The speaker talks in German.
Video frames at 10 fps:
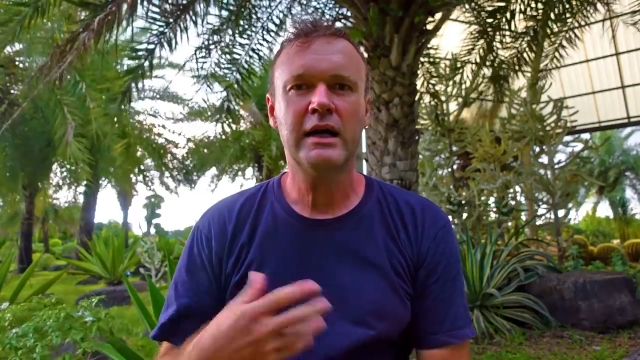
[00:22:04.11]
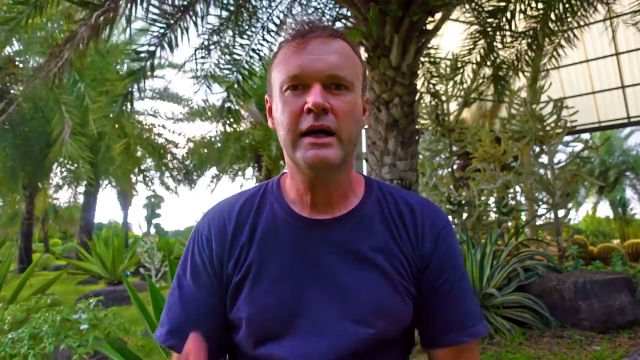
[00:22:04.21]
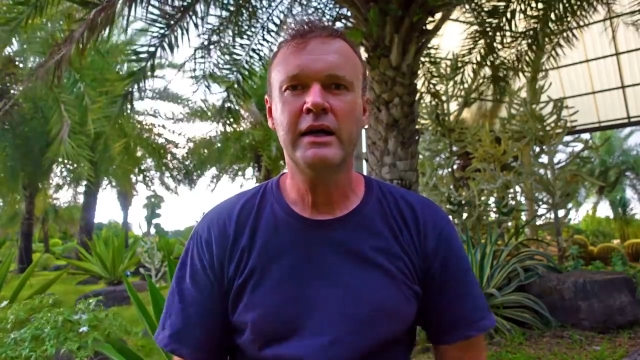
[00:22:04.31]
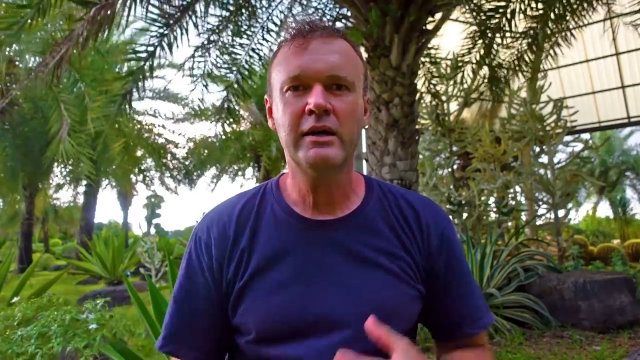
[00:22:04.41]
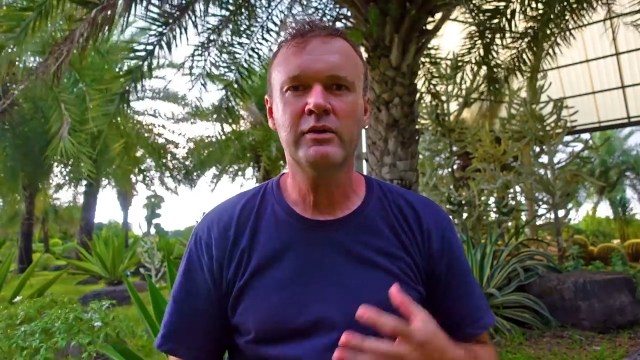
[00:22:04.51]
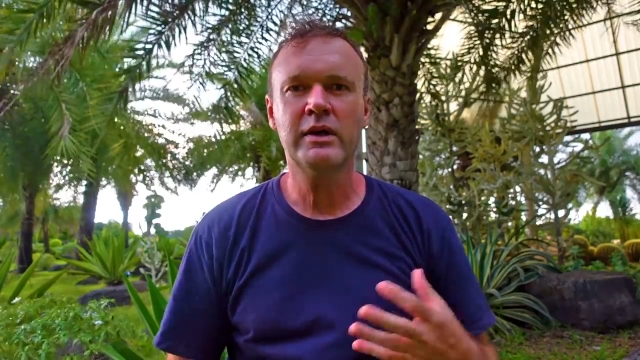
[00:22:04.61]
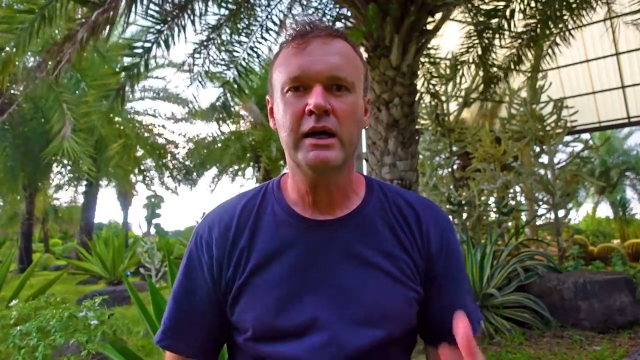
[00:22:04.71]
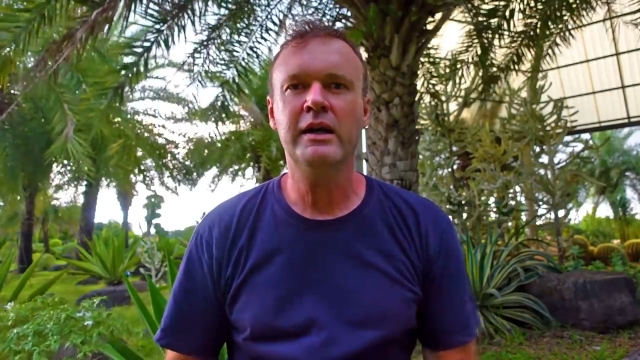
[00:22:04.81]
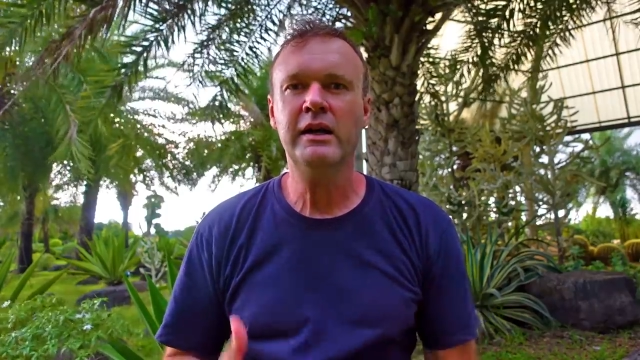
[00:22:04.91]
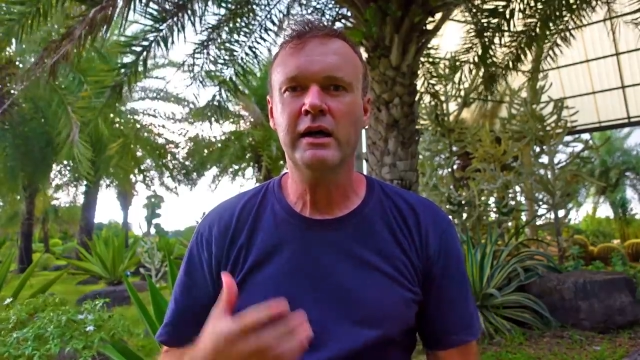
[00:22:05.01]
der eine oder
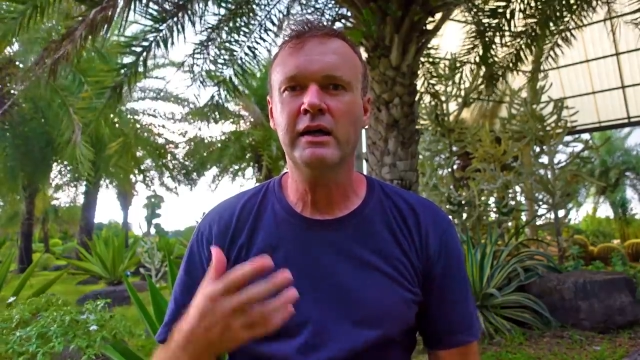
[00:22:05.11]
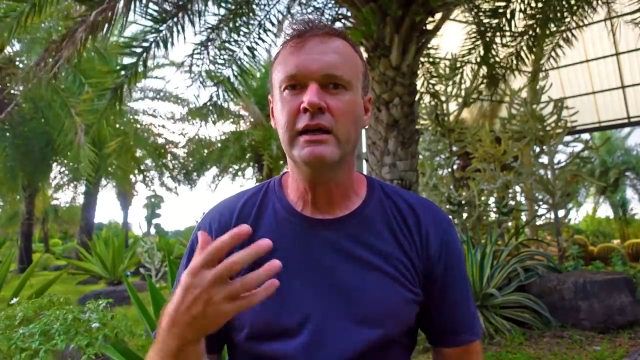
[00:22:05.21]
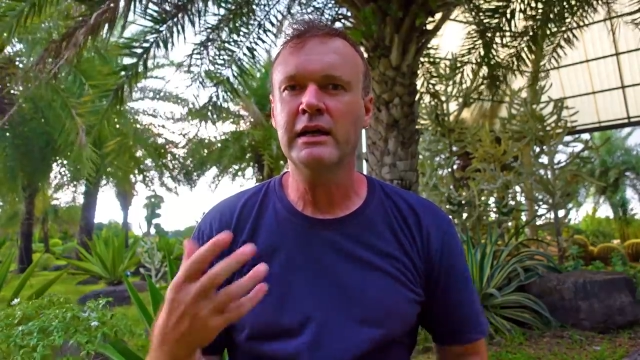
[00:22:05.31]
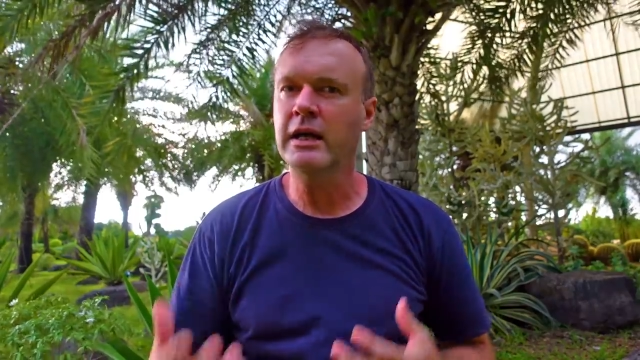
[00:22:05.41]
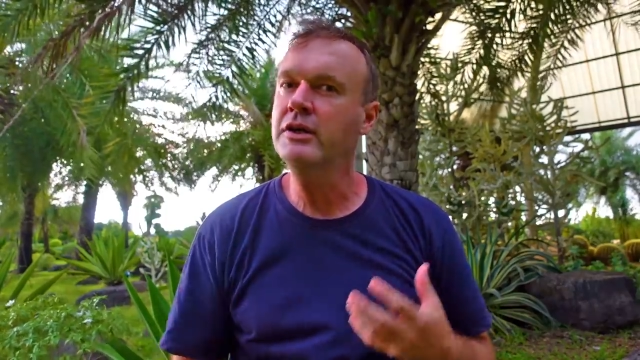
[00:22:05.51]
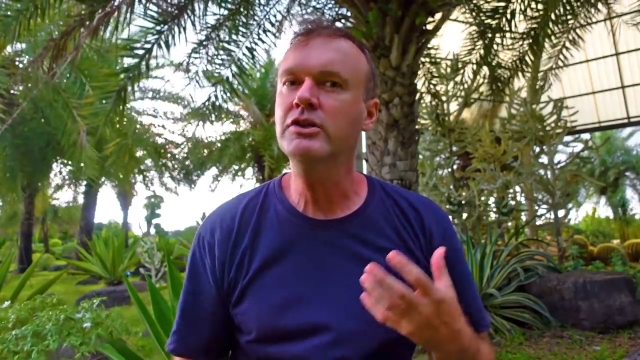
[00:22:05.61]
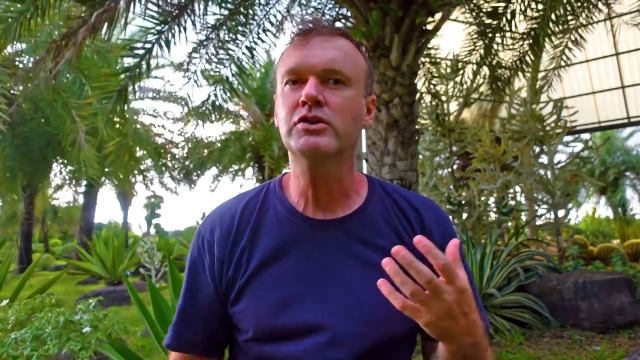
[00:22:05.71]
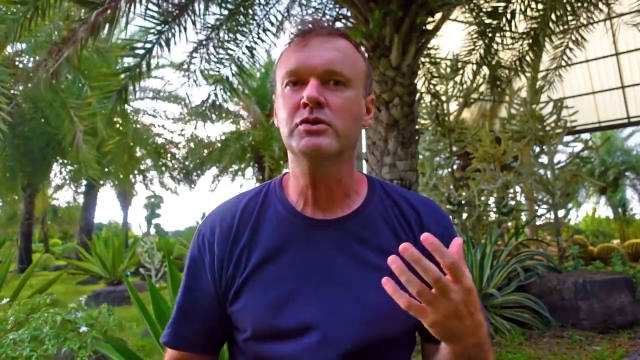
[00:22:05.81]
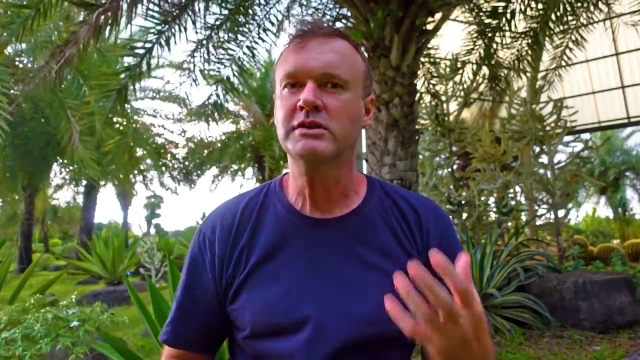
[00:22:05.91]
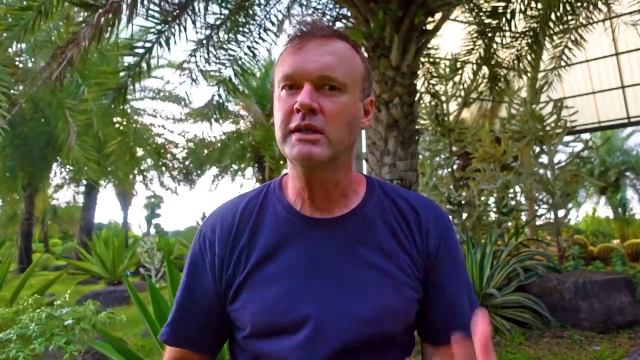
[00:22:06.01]
andere den
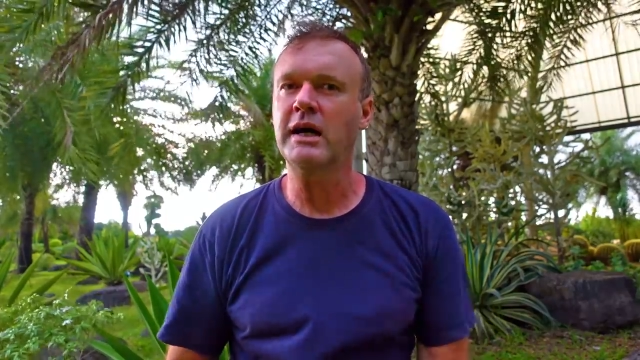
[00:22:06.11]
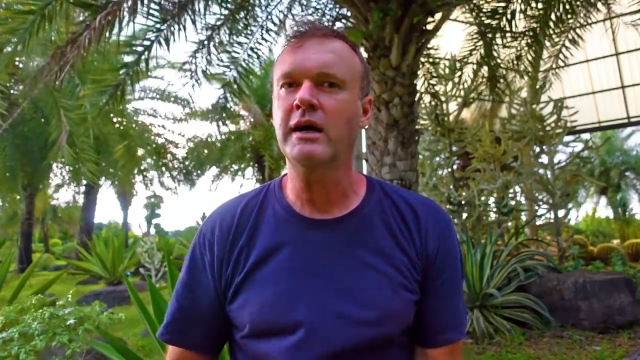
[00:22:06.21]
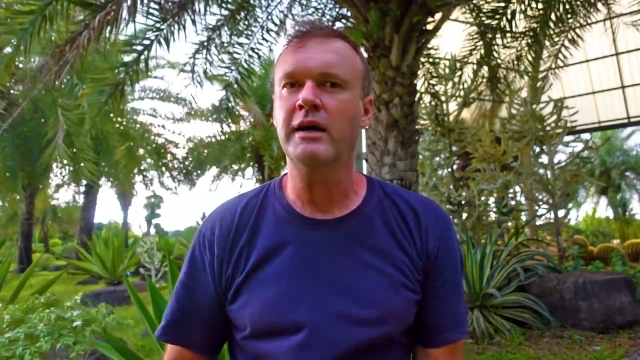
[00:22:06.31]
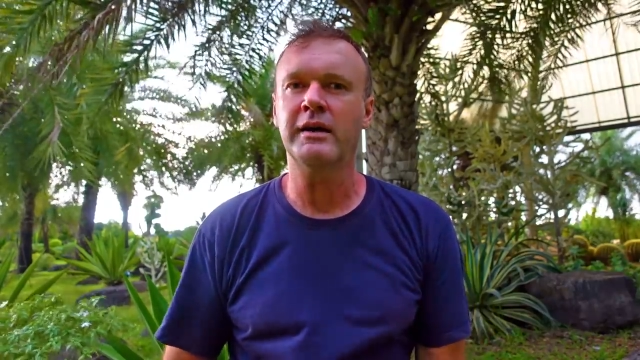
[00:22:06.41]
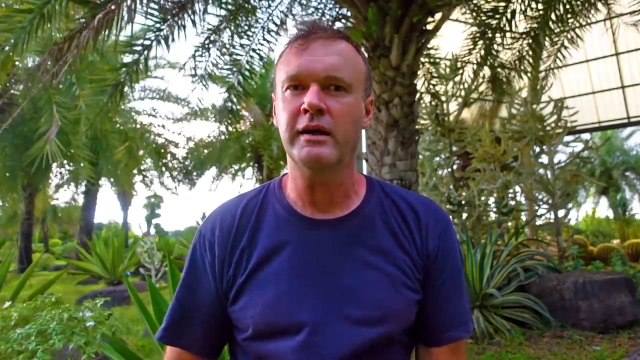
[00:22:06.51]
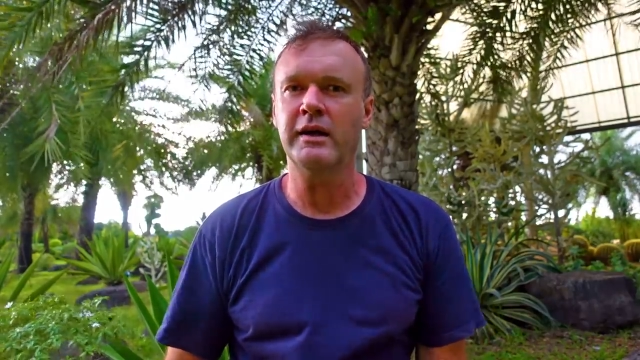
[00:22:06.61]
Anstoß daran.